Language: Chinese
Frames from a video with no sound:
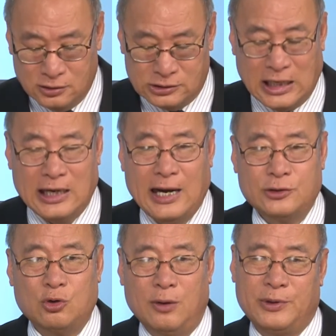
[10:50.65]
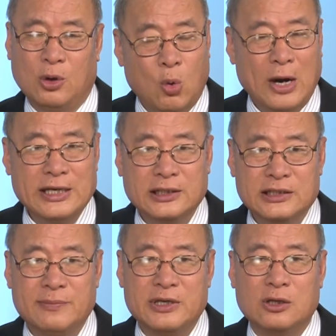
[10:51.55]
张开双臂欢迎
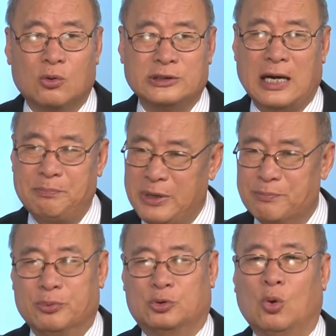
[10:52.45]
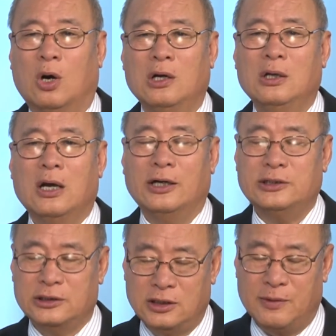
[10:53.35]
移民的国家并不多，而
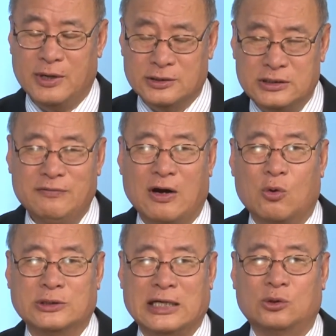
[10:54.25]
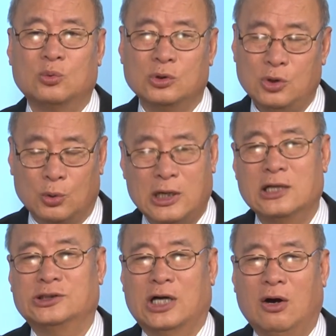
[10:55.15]
且特别是西方国家中又
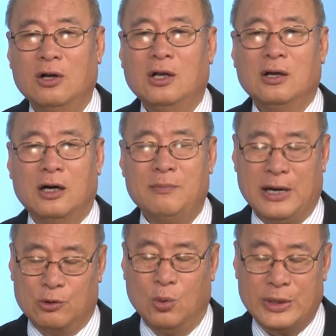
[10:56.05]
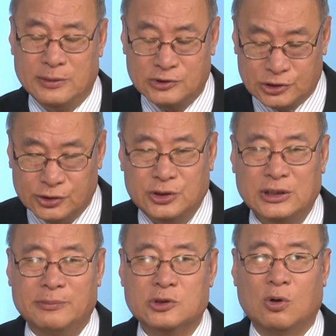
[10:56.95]
更少。而美国为什么持续
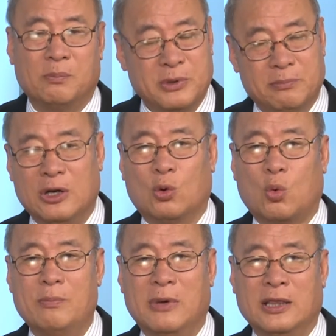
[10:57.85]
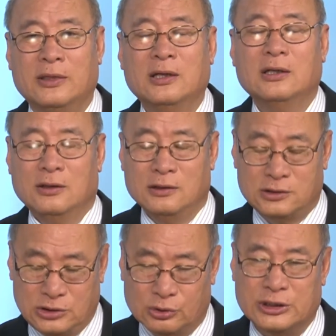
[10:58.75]
这么做，并没有关门？
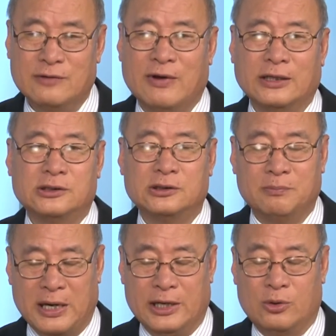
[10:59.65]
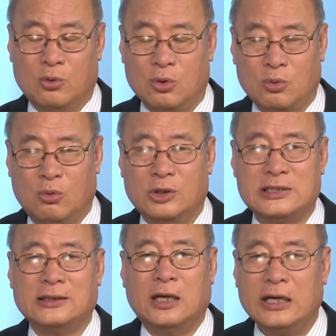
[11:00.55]
就是因为这是美国国
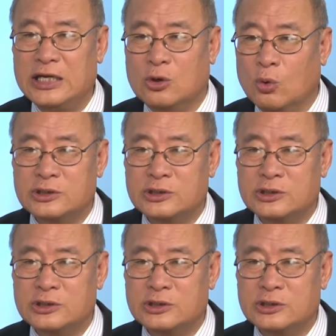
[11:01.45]
家的立国